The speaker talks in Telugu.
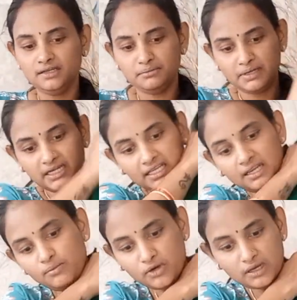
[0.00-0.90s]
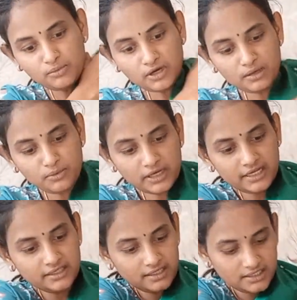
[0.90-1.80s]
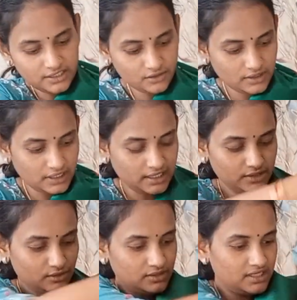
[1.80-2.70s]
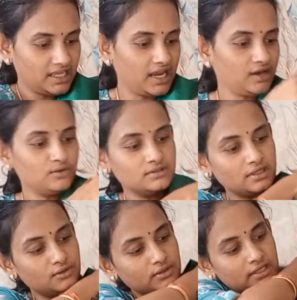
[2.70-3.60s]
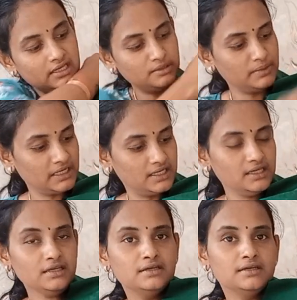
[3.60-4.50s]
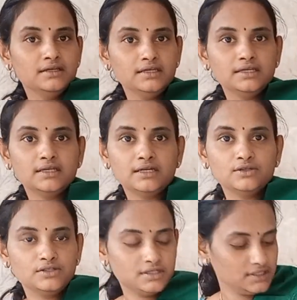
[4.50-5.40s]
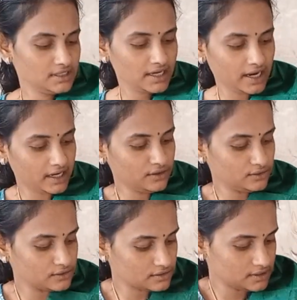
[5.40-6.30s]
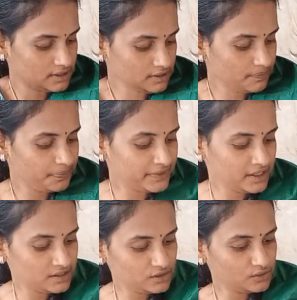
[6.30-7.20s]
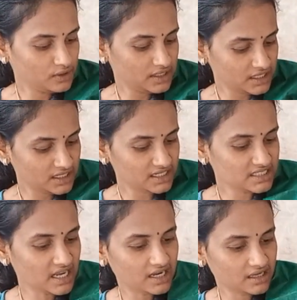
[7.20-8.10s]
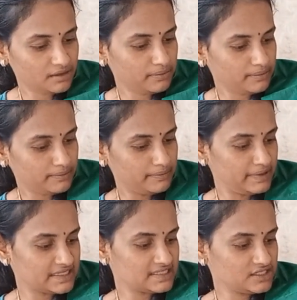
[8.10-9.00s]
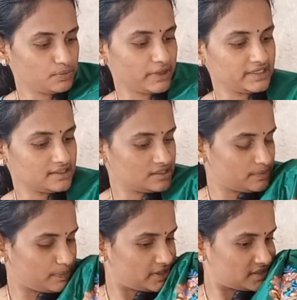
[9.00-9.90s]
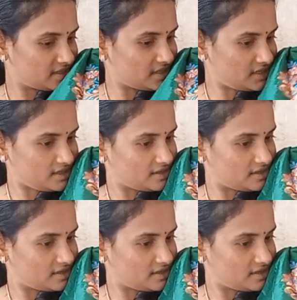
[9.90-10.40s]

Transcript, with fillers: బట్ ఇలా ముక్కలు ముక్కలు ముక్కలు ఎందుకు ఇచ్చాడో తెలియదు దీన్ని ఎలా కుడతారో కూడా తెలియదు మనకి ఇక్కడ వచ్చేసి హ్యాండ్కి వస్తుంది టూ హండ్రెడ్ అంటే చాలా బెస్ట్ ప్రైస్ అని చెప్పచ్చు కానీ